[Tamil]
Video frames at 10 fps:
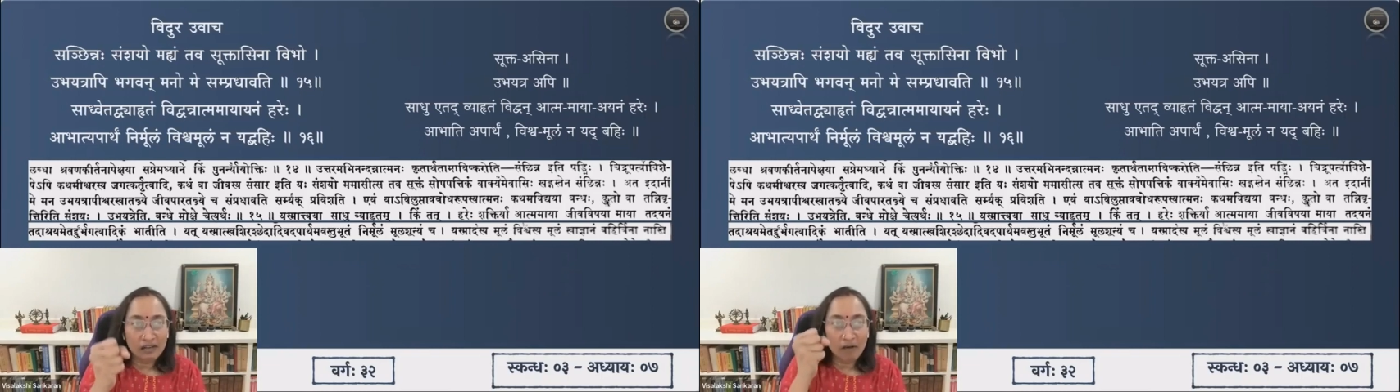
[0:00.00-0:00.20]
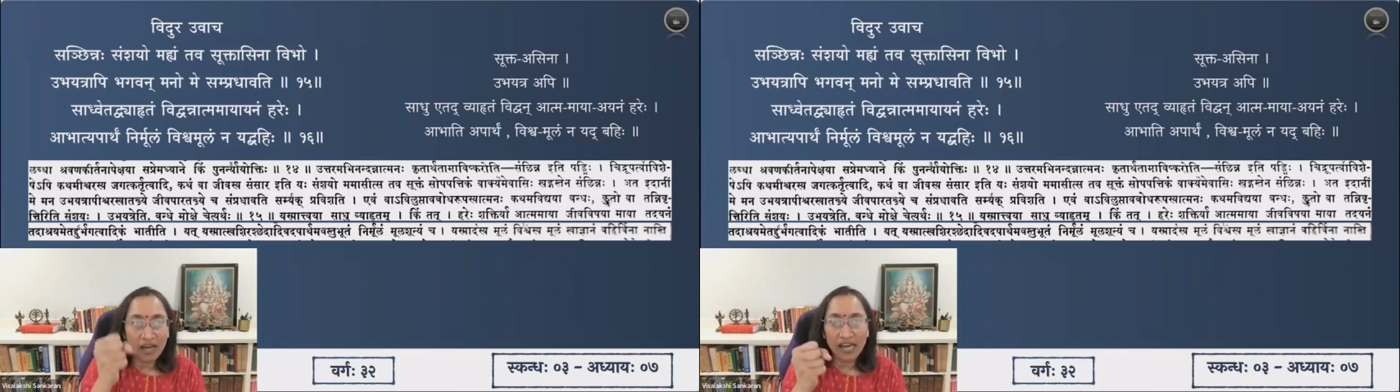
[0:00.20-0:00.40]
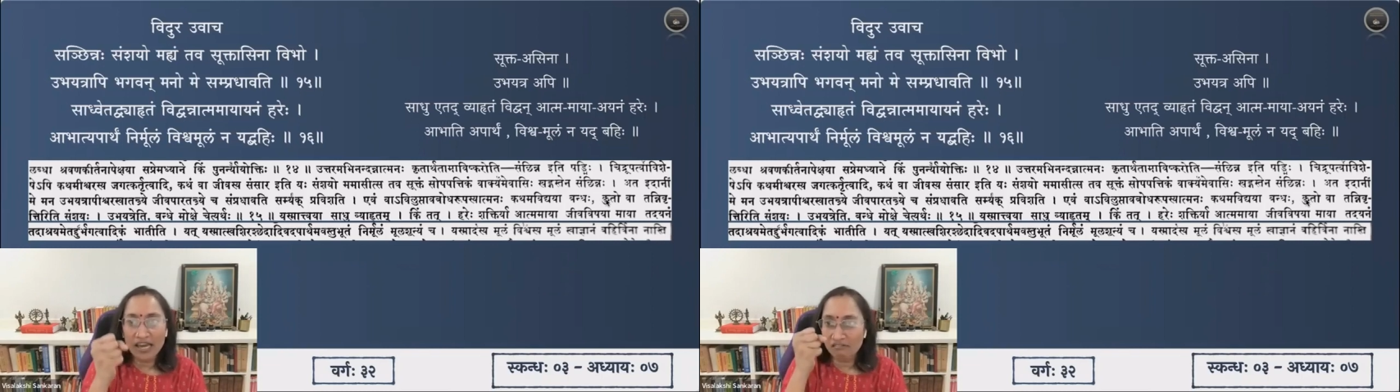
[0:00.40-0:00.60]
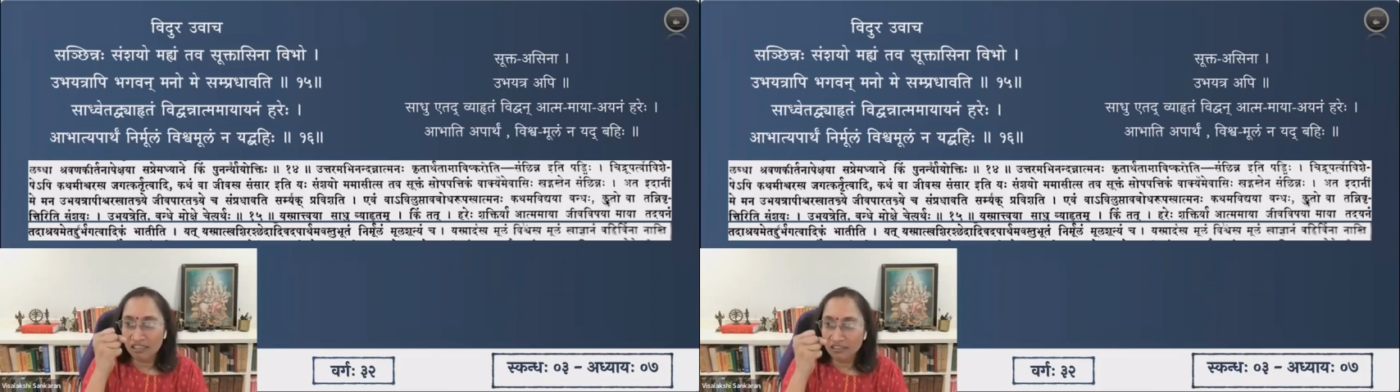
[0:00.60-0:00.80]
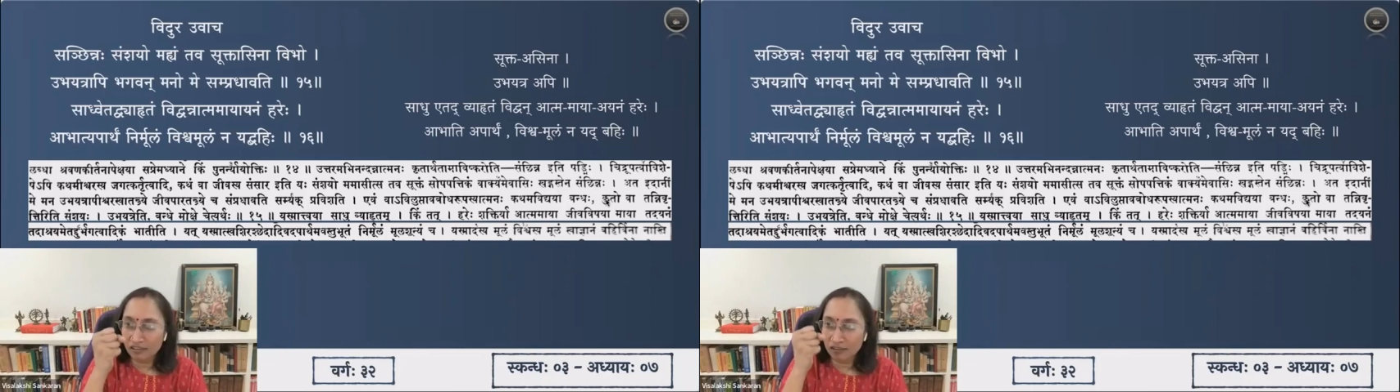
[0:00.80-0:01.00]
இந்த மாயைய
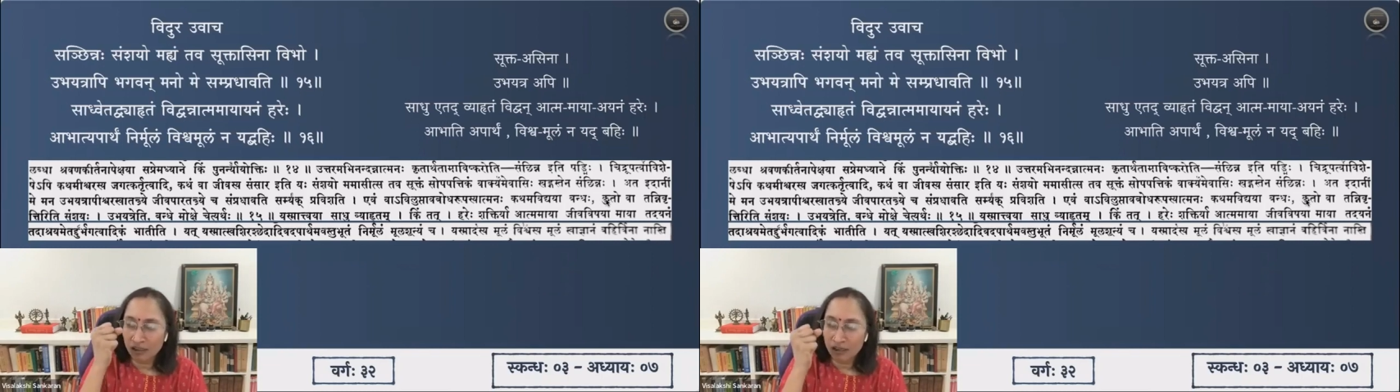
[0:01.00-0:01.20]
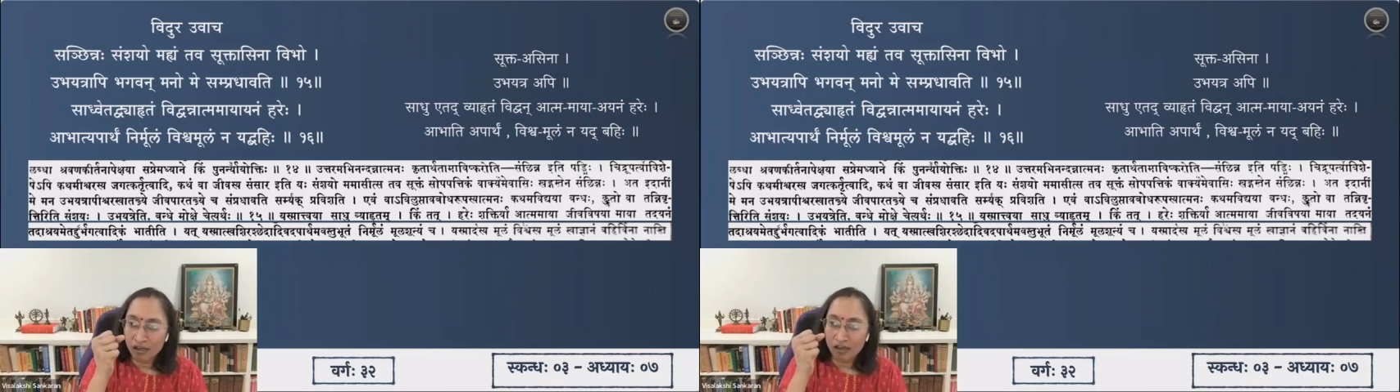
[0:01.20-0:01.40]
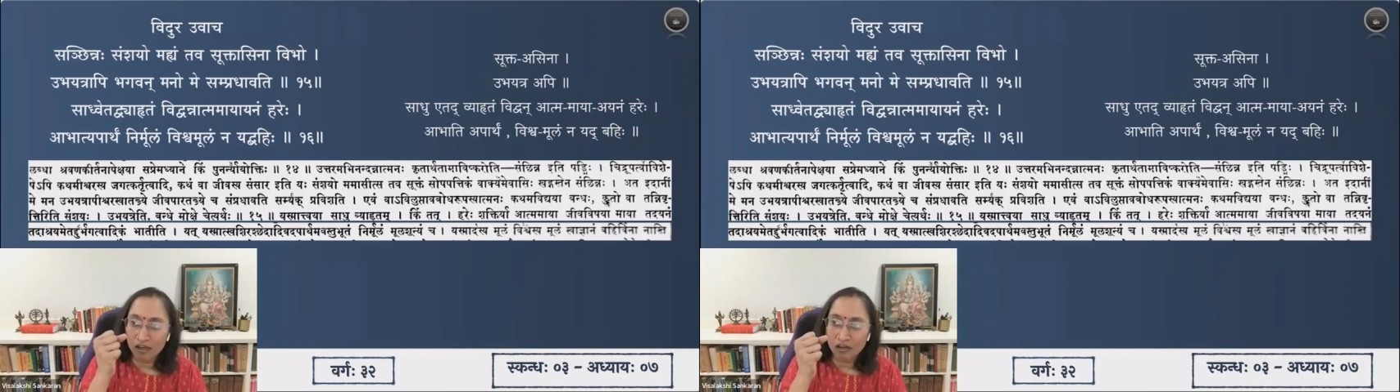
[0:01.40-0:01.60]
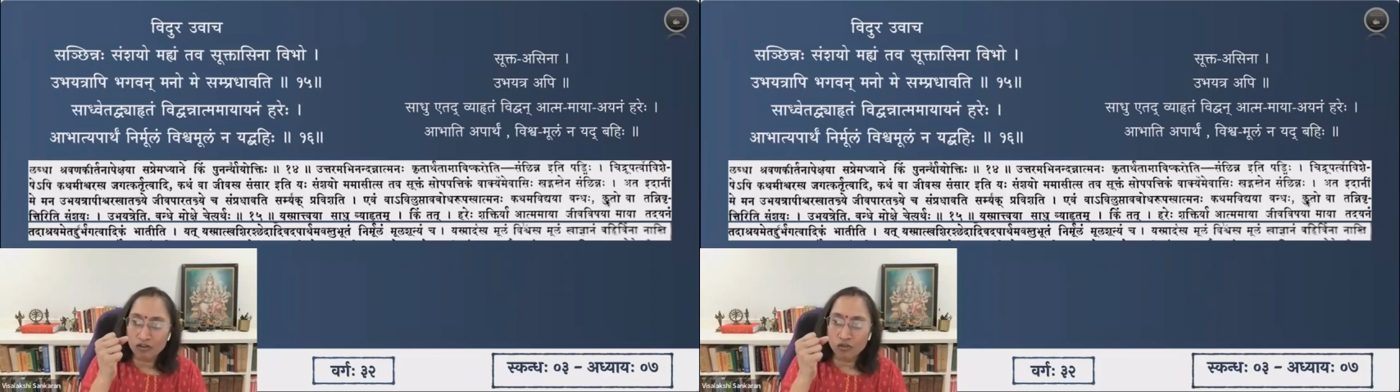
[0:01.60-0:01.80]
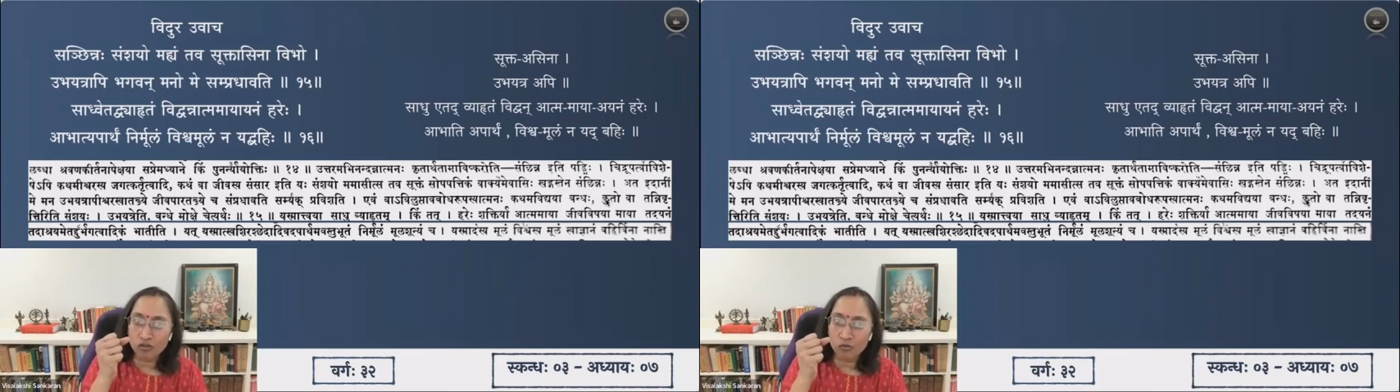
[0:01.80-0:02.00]
வந்து
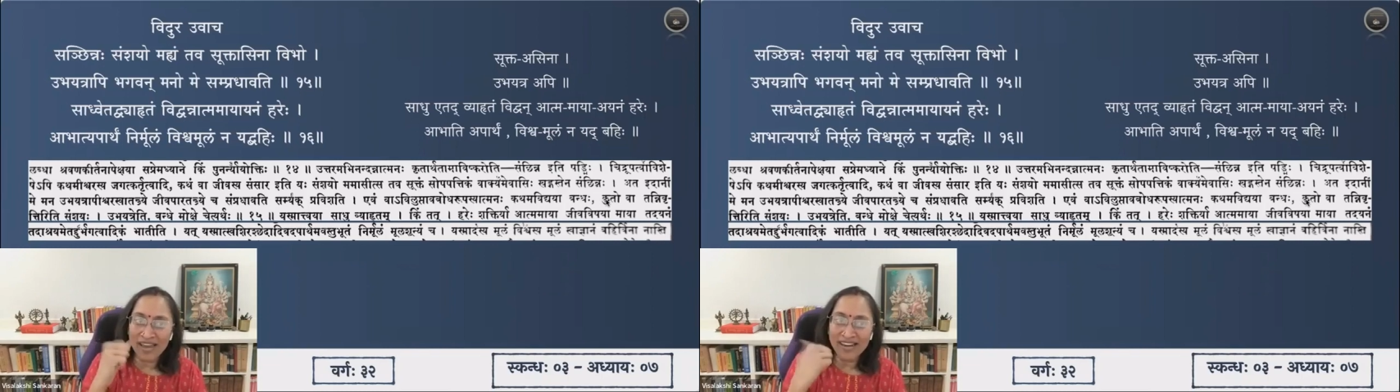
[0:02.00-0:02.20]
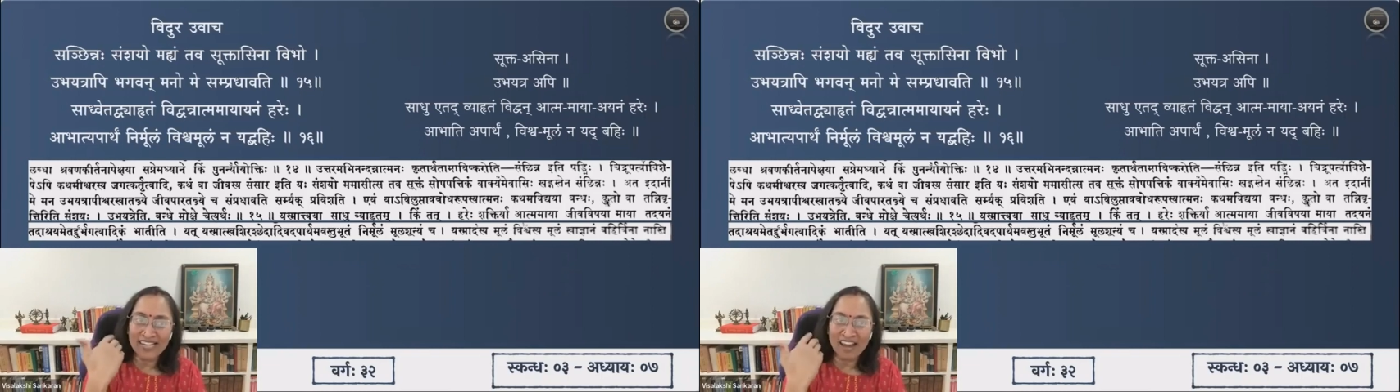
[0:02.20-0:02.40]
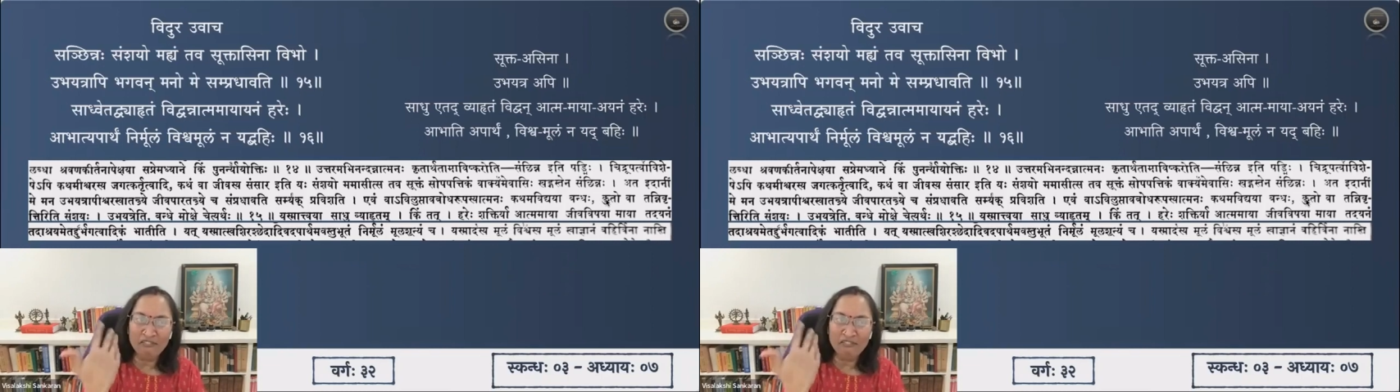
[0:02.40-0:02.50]
டு மேக் இட்